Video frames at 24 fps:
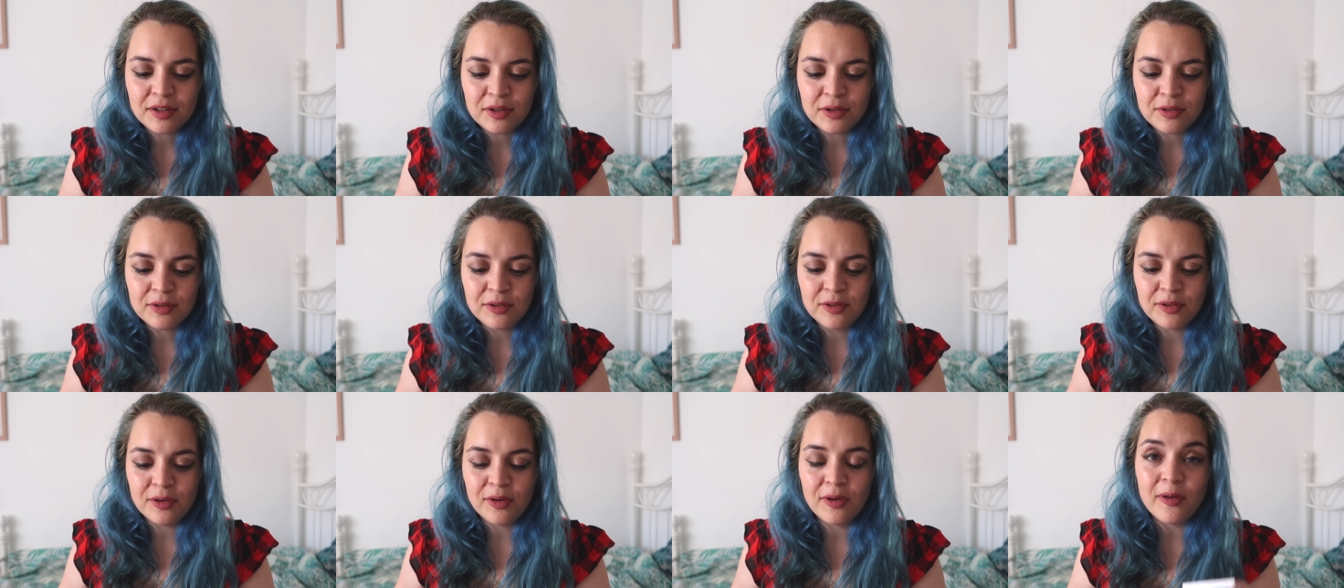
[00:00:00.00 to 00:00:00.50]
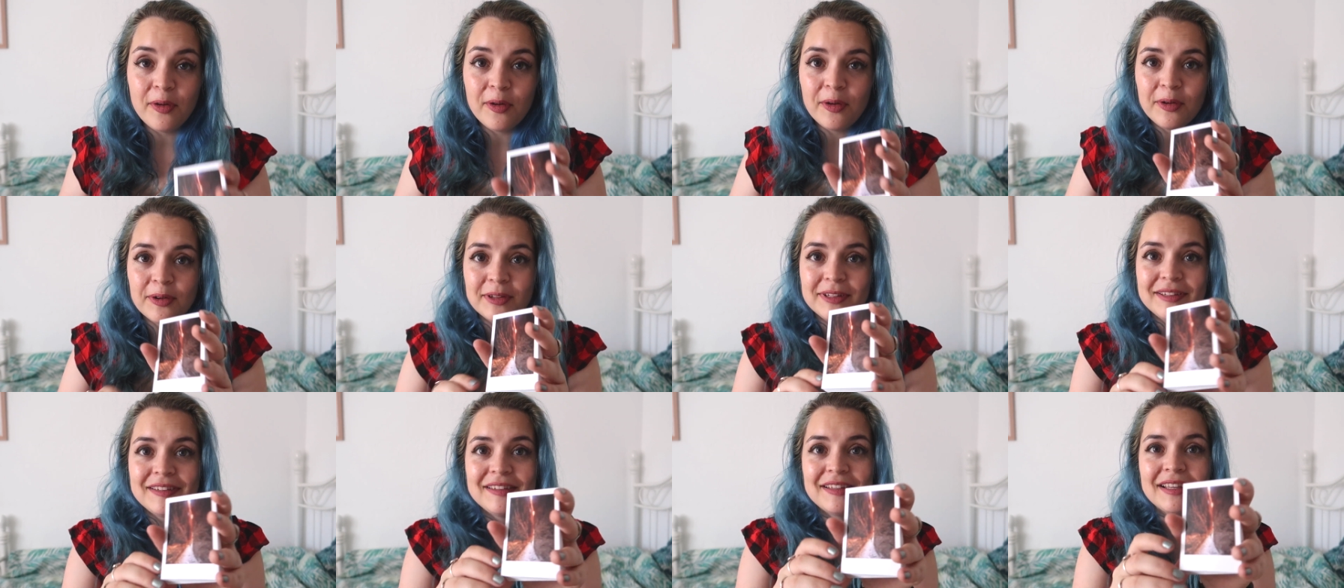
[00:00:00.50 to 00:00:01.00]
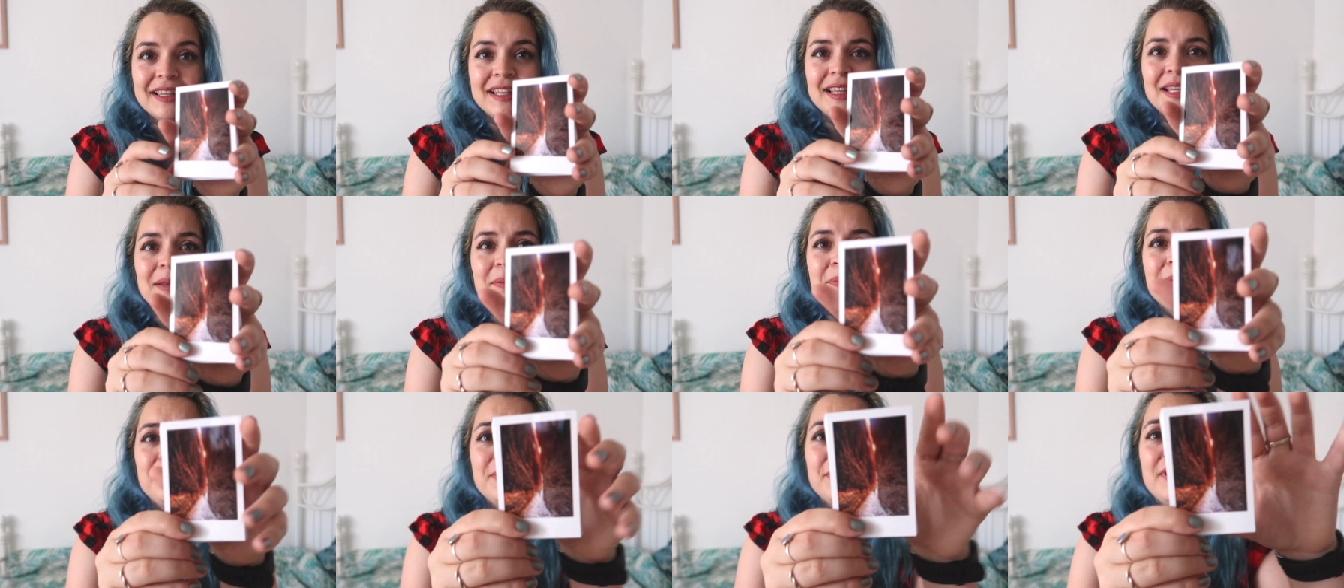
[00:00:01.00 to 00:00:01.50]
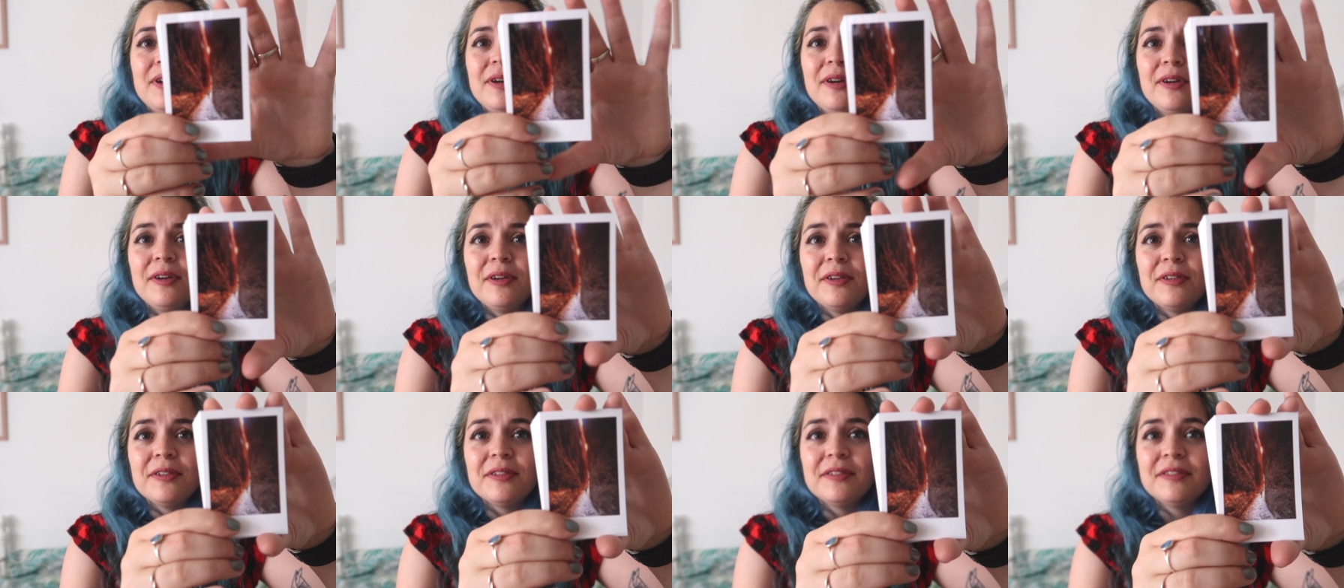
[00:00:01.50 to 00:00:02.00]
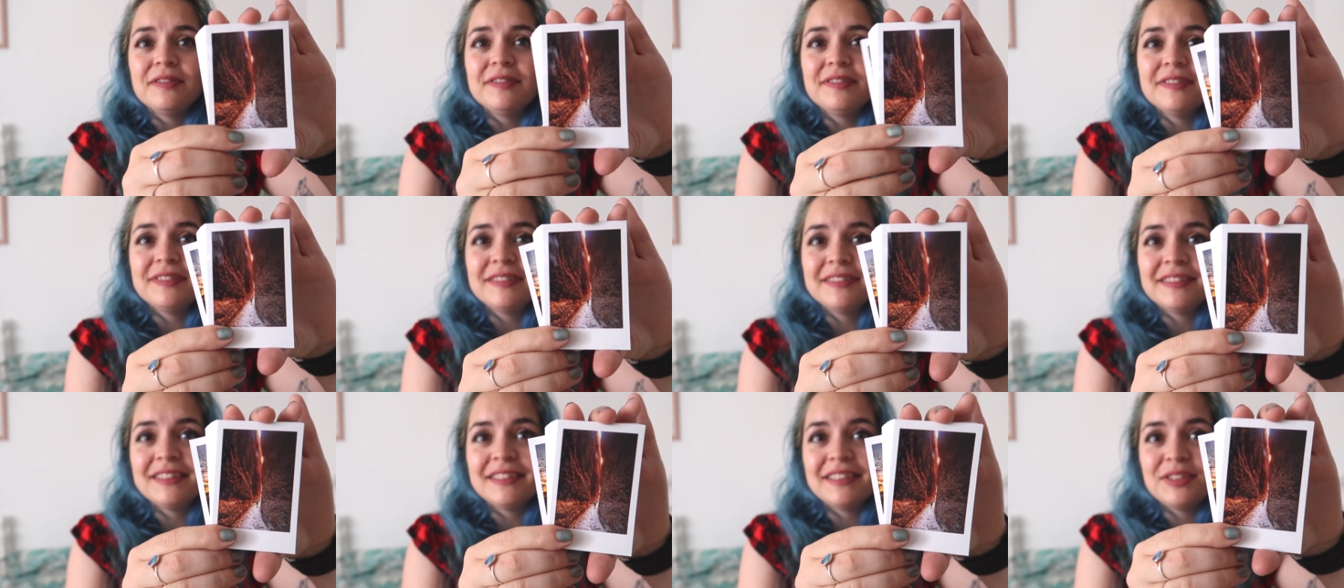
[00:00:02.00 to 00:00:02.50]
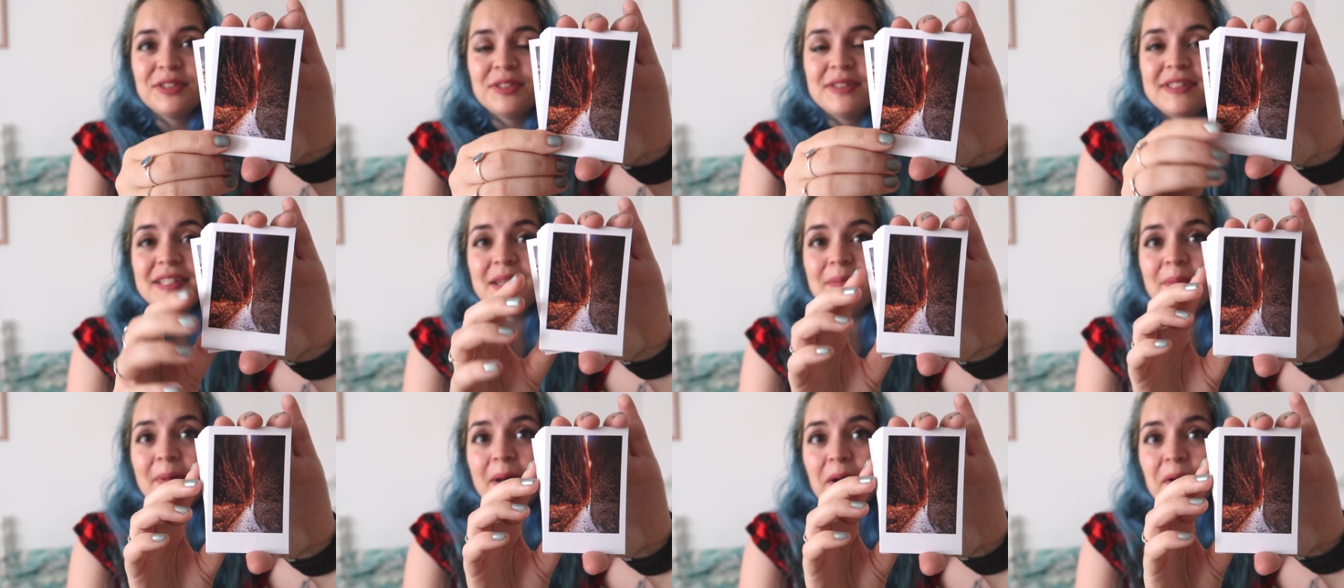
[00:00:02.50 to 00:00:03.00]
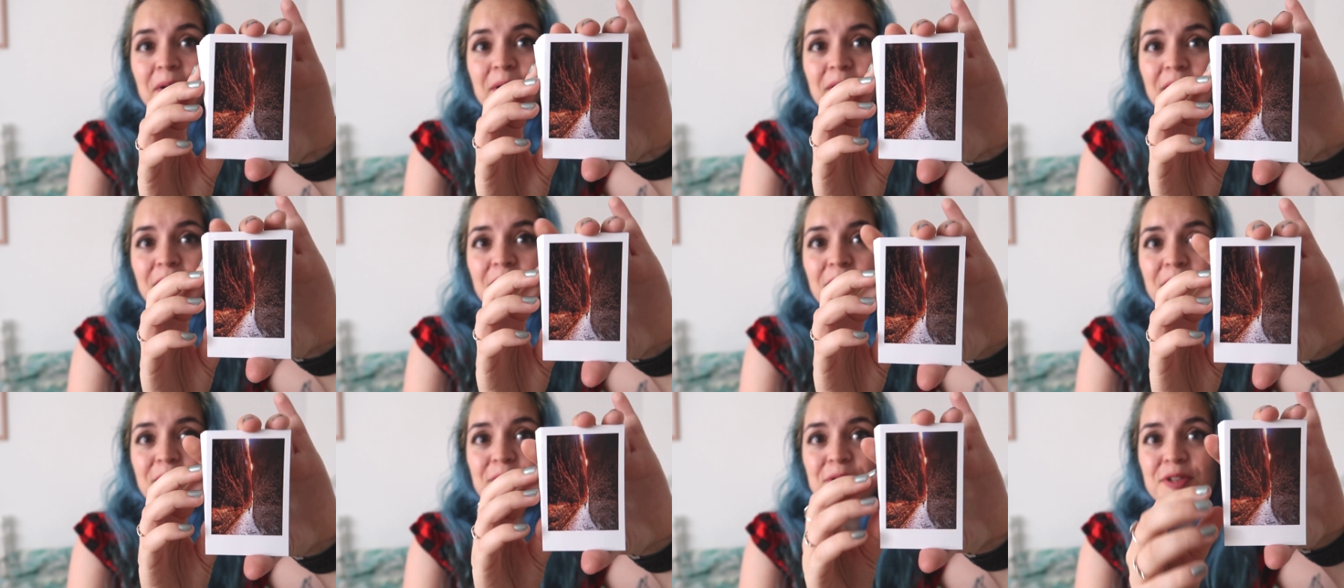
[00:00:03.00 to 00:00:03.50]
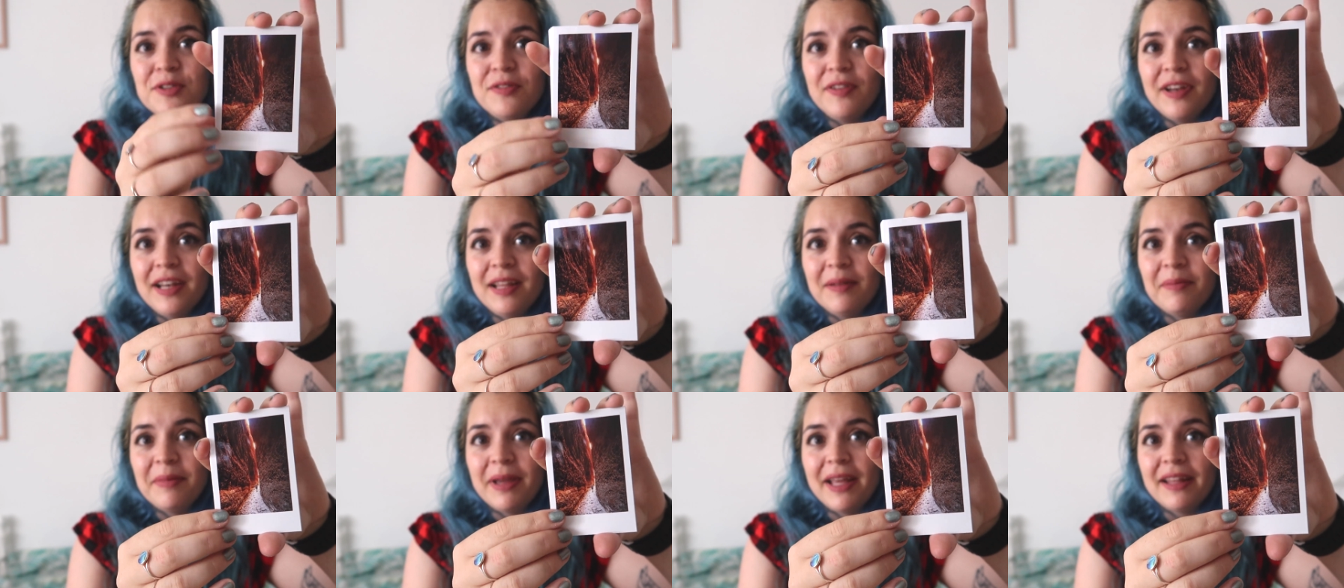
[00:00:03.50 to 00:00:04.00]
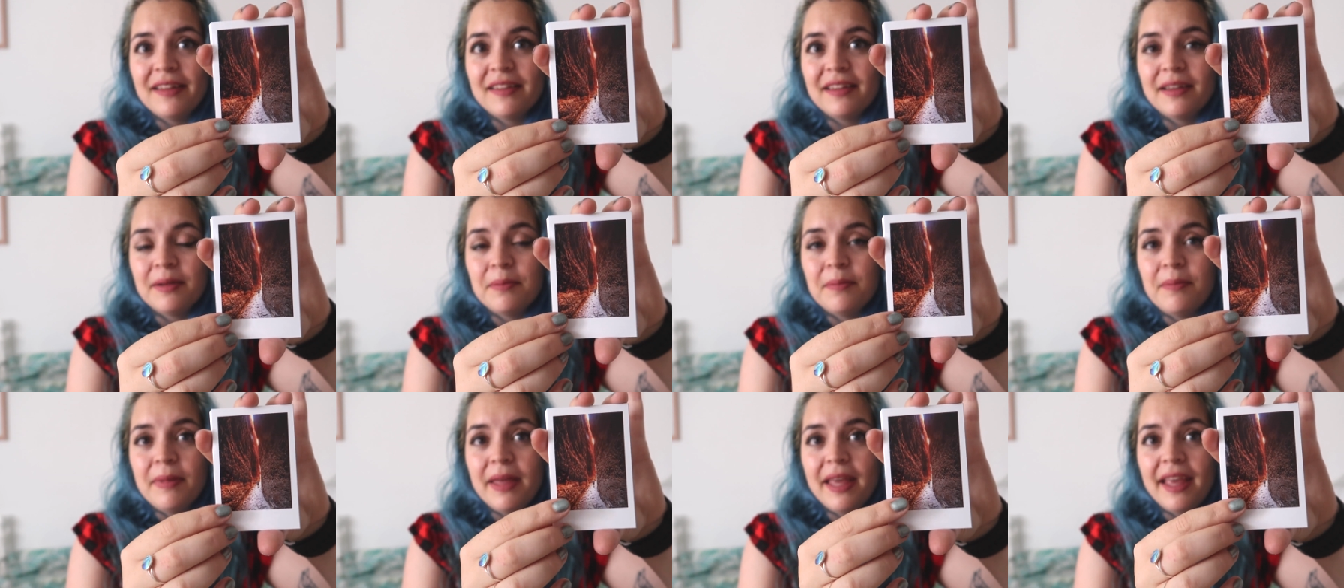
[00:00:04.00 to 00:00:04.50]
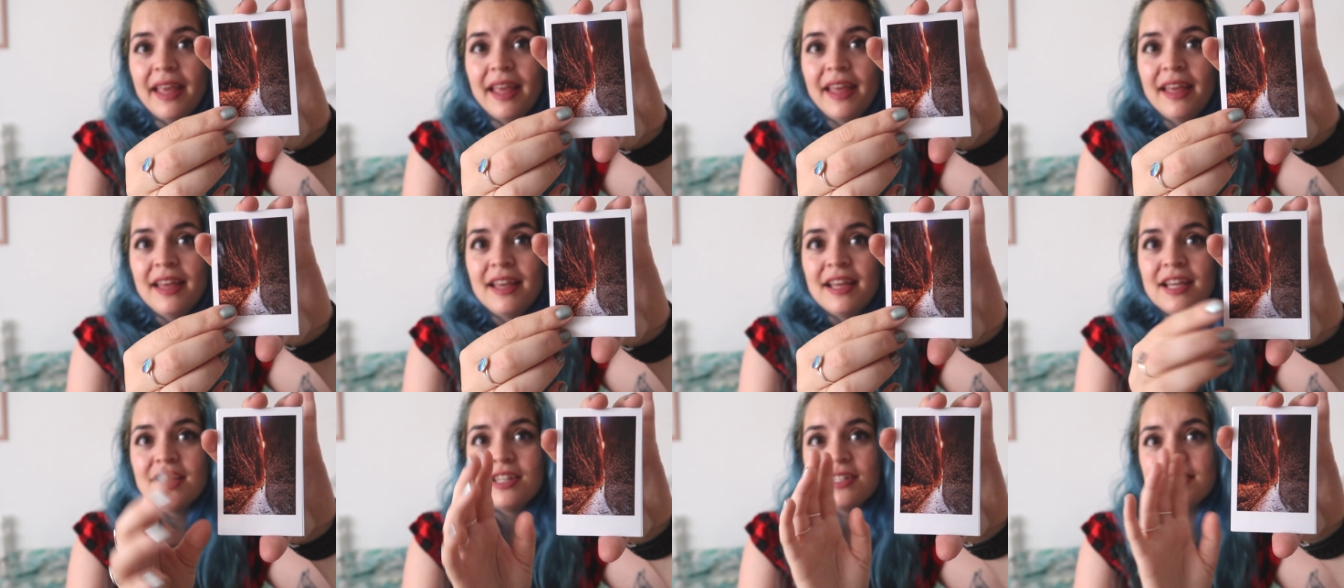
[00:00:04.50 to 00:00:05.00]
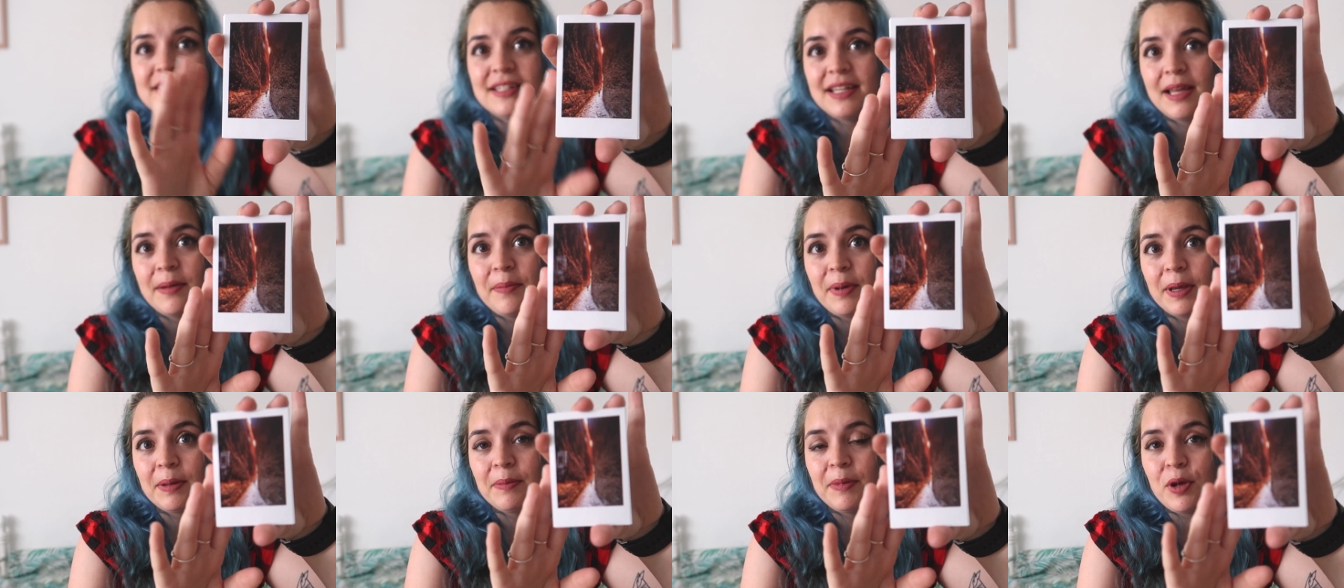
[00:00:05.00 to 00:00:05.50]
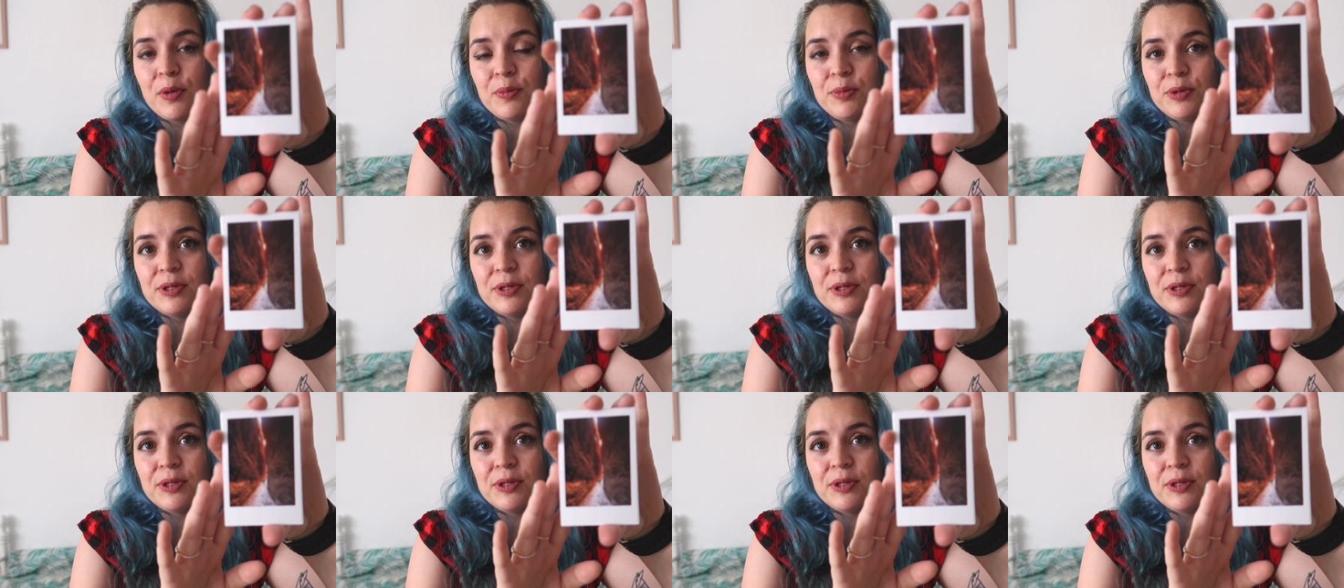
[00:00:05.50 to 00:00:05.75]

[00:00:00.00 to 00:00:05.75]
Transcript: de road trip, oh je sais pas encore où je vais les mettre mais je les ai imprimés en